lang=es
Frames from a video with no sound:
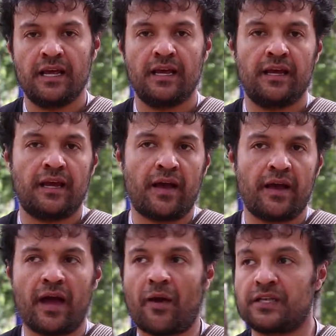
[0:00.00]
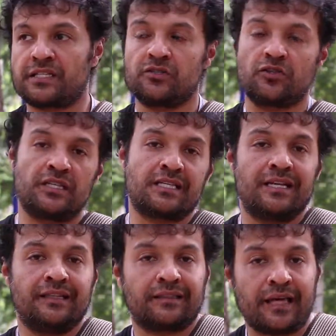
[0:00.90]
eh, a, veces nos
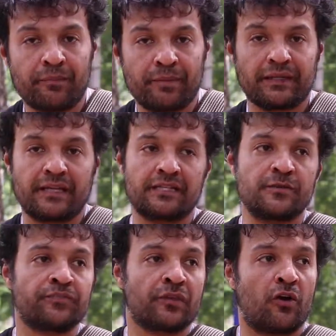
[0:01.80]
dicen intérpretes